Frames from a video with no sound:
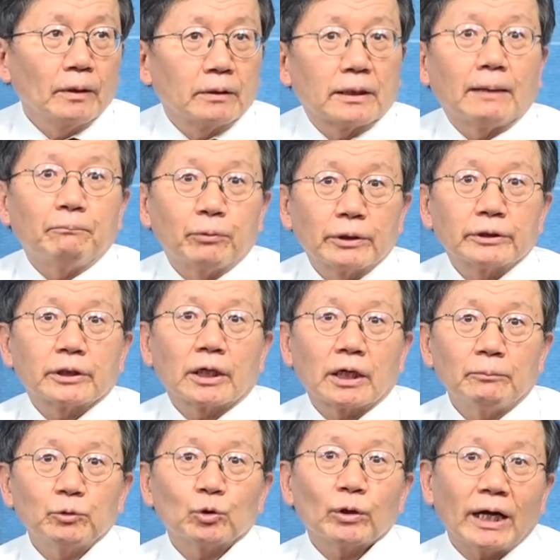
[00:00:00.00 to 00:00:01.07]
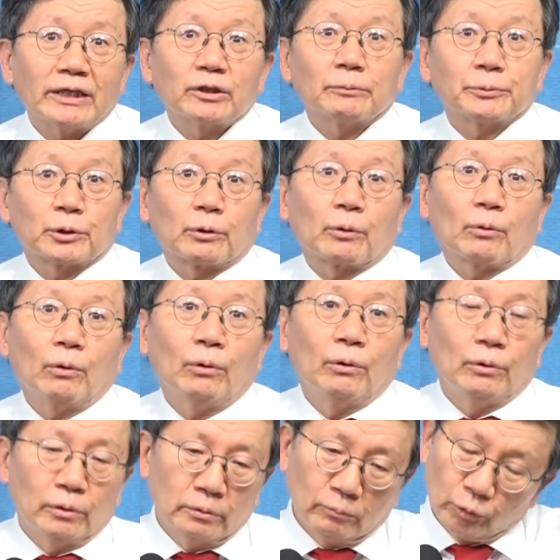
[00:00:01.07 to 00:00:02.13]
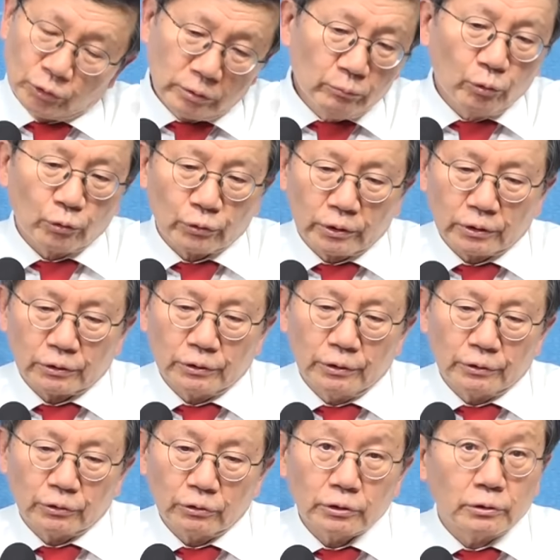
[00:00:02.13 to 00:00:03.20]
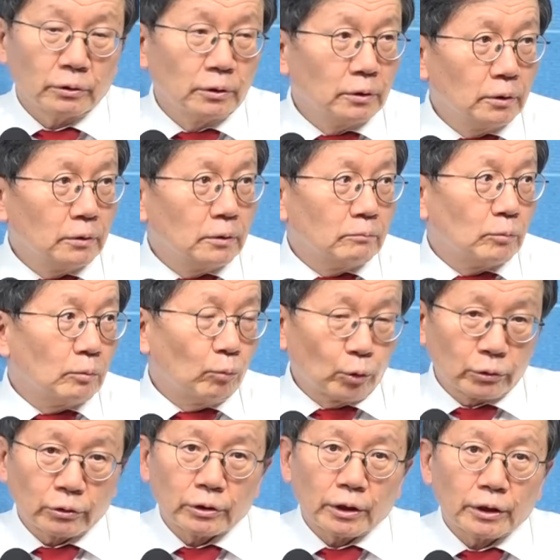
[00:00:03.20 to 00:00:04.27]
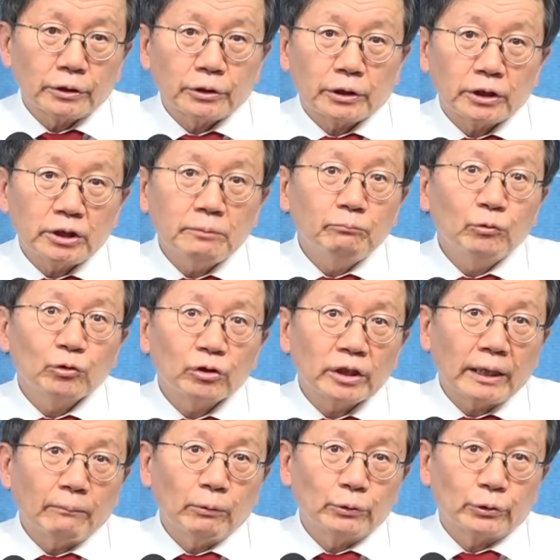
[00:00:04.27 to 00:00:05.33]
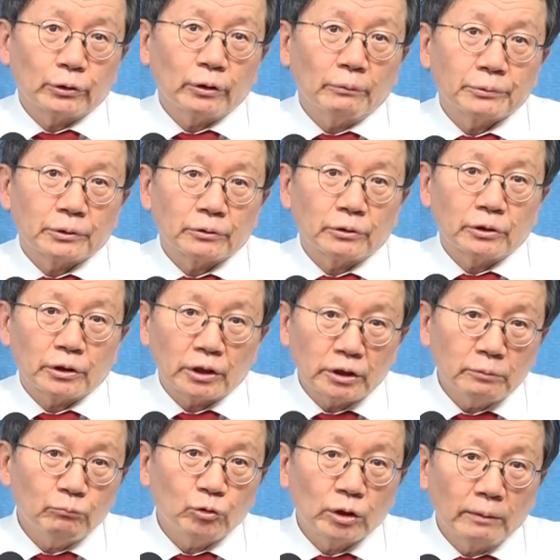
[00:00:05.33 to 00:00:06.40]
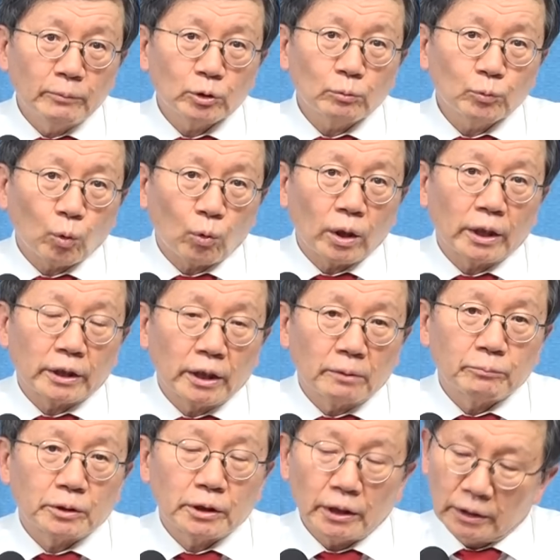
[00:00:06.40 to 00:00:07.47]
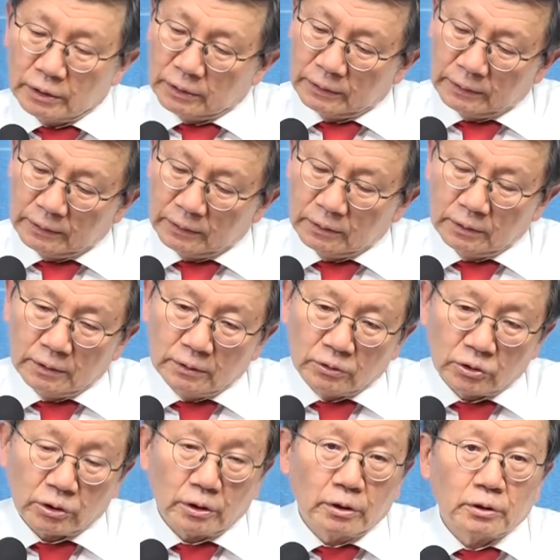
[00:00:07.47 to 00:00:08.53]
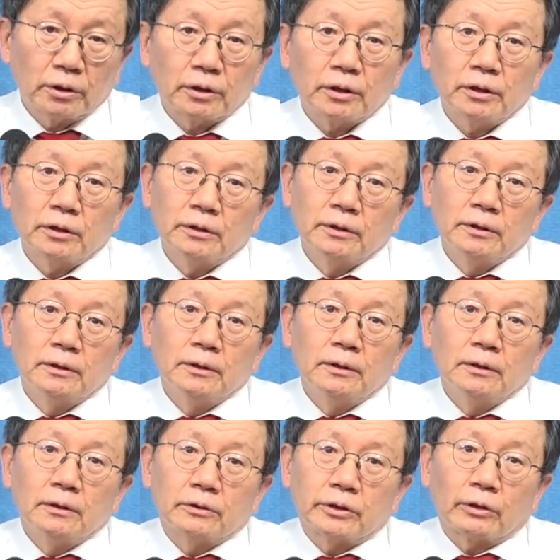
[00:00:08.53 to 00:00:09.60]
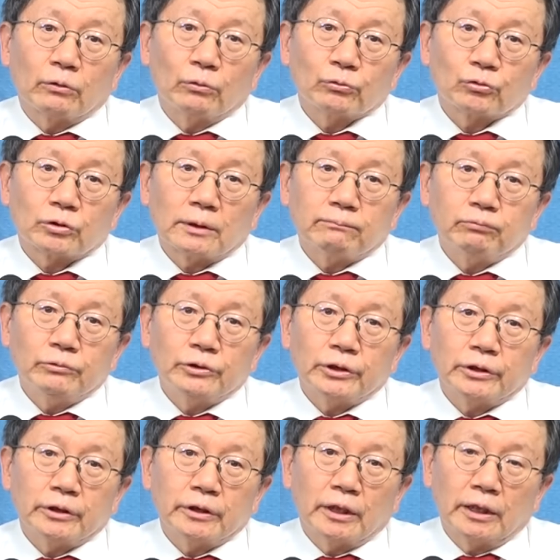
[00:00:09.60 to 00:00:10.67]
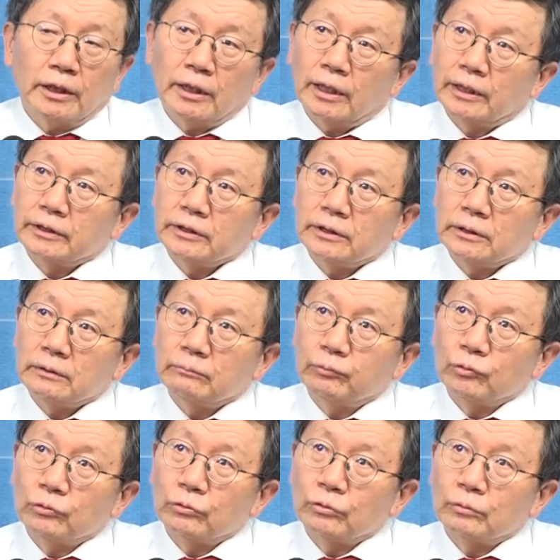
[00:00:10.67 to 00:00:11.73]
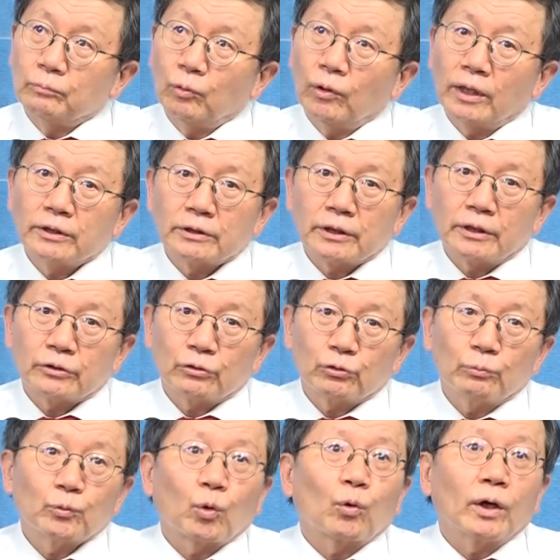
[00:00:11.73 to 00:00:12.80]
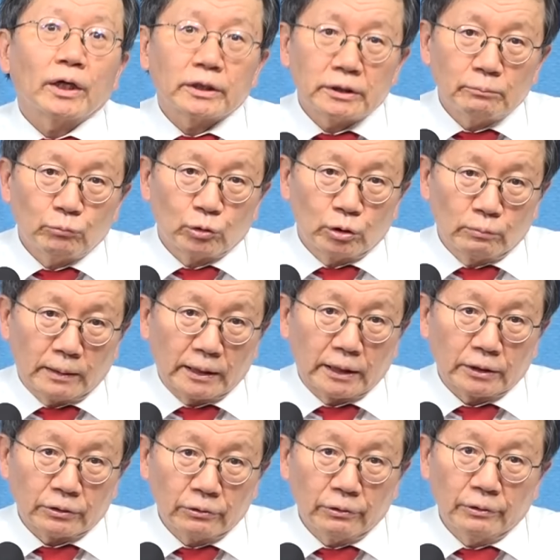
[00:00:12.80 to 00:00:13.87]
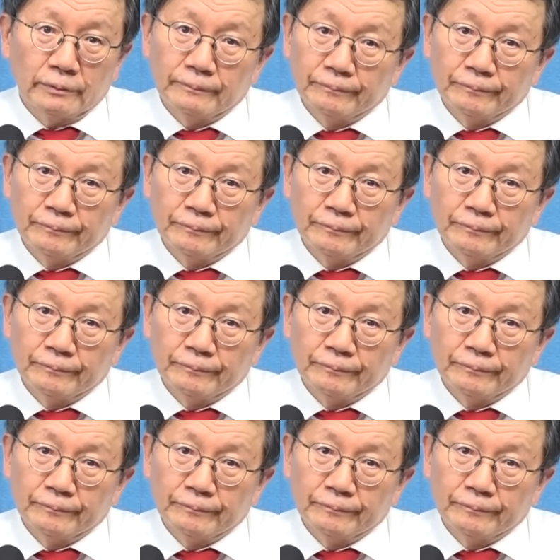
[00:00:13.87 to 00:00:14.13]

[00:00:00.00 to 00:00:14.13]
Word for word: 나쁘게 생각하면 좀 간첩스럽고 뭔지 모르겠어요. 전뭐 모셔다가 제가 신문을 해본 적이 없어서 제가 신문하면 좀 독하게 합니다. 제가 옛날에 대공수사 분실이나 안기부 뭐, 보안사에서 좀 독하게 신문을 받아서